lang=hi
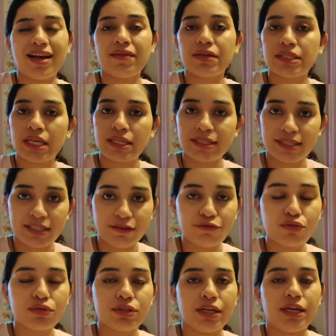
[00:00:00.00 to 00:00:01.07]
काफ़ी सेंसिटिव
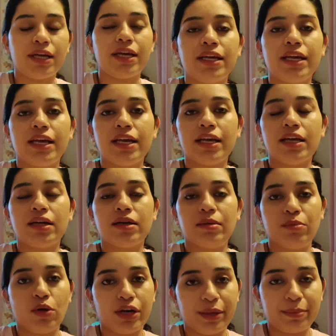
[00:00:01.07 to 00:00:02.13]
होते ये
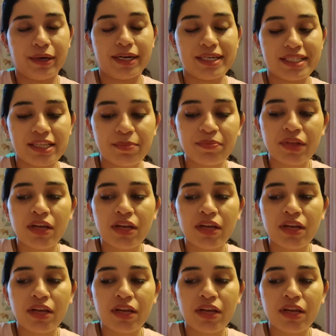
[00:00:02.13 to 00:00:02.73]
बॉडी पार्ट्स